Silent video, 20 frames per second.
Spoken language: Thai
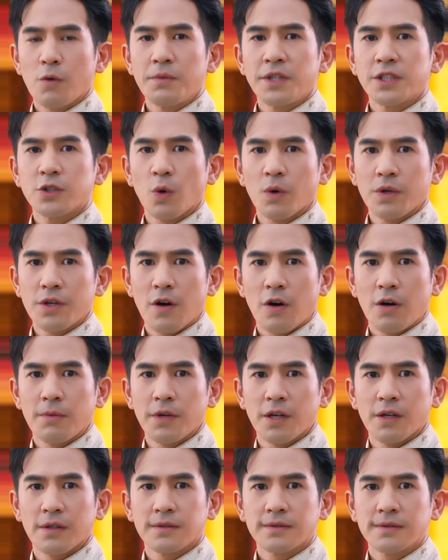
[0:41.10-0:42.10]
คงไม่ทรงยอม
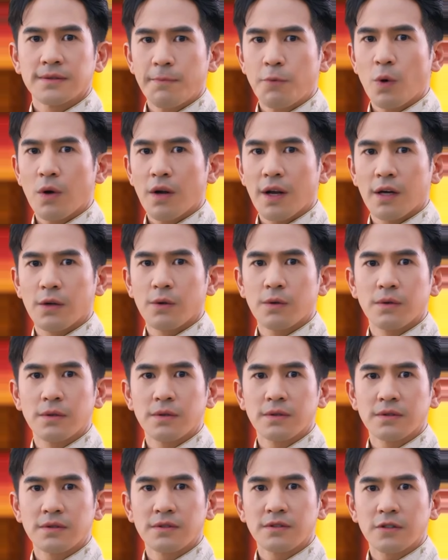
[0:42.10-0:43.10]
หรอก และพวกเรา
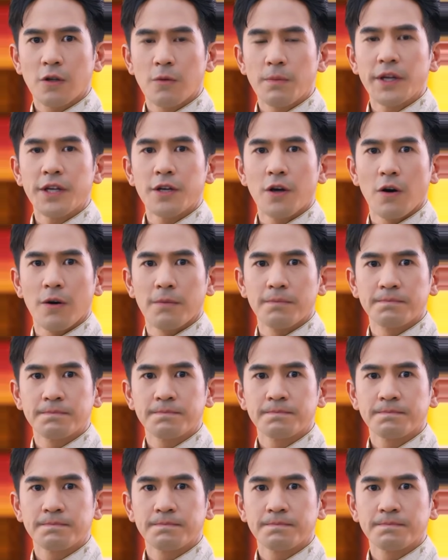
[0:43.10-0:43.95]
ก็ไม่ยอม